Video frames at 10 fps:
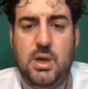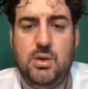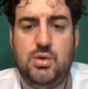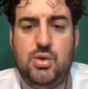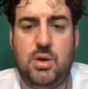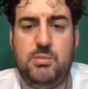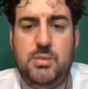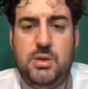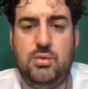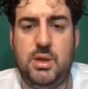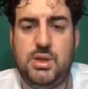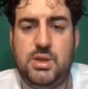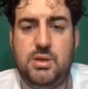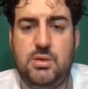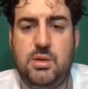Şu an bir gün
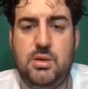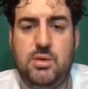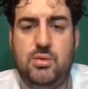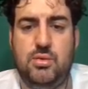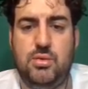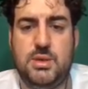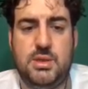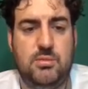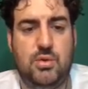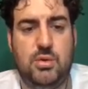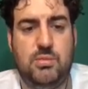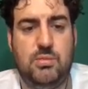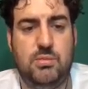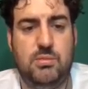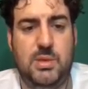geçti. E, dün ısırmıyordu
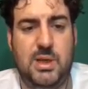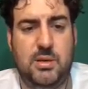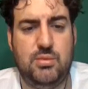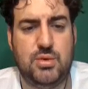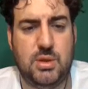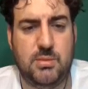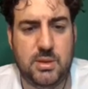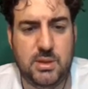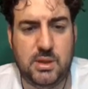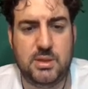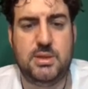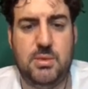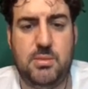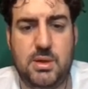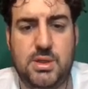bile bu sabah tekrar
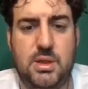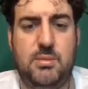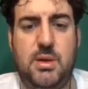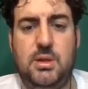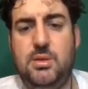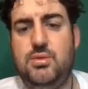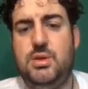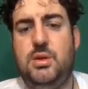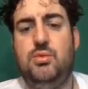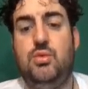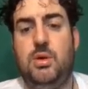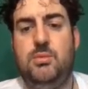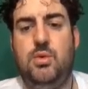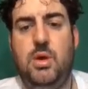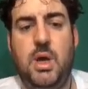ısırmaya başladı ama ayakları üzerine
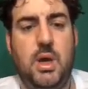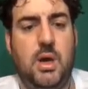duramıyor.